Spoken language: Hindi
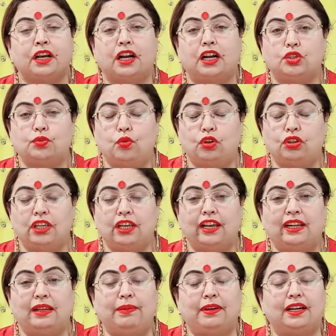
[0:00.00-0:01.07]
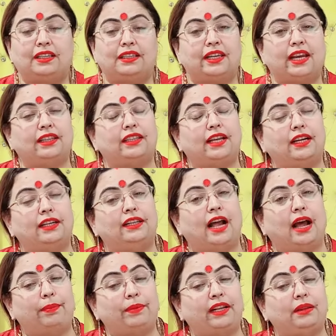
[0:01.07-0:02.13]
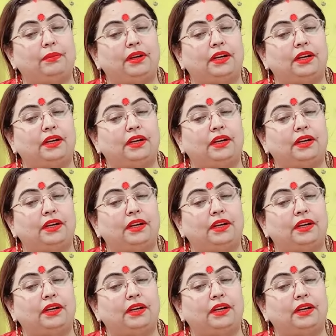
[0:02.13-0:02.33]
कर्ज मुक्ति के लिए भी करते हैं धन लाभ के लिए भी